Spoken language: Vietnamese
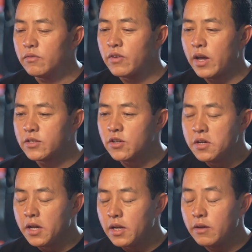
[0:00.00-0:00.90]
và dẫn
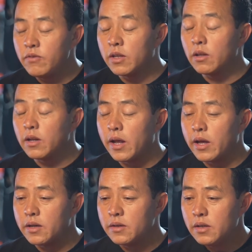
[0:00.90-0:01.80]
đến cái việc tức
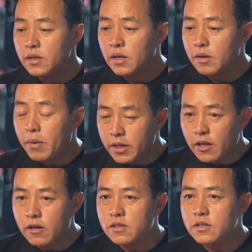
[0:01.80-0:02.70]
là bệnh
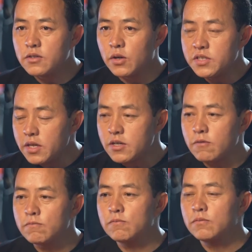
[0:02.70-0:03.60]
tật rồi chết chóc